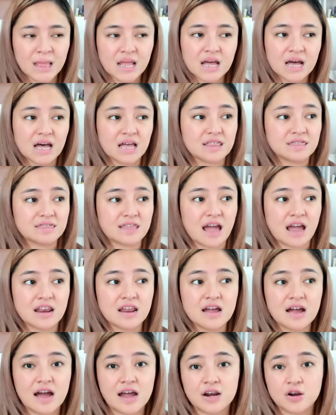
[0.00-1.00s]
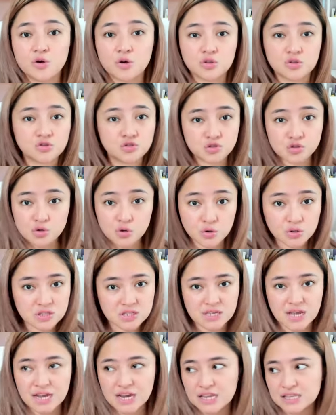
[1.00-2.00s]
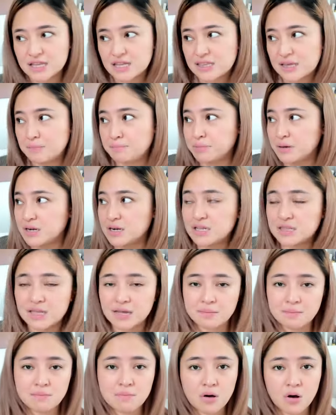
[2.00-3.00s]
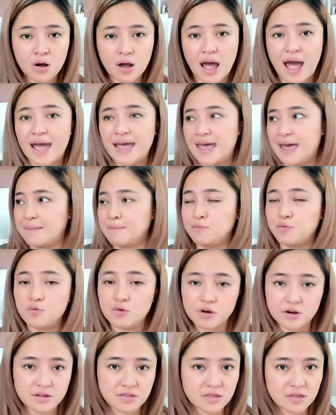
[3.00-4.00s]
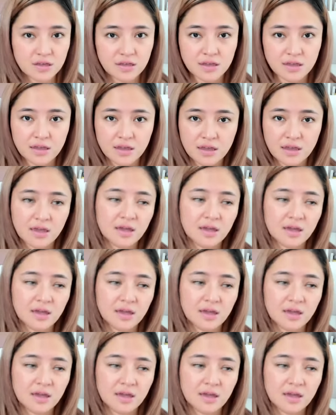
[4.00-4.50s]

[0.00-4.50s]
Entah dengan notes-notes yang kita tempel di tembok, I am worthy,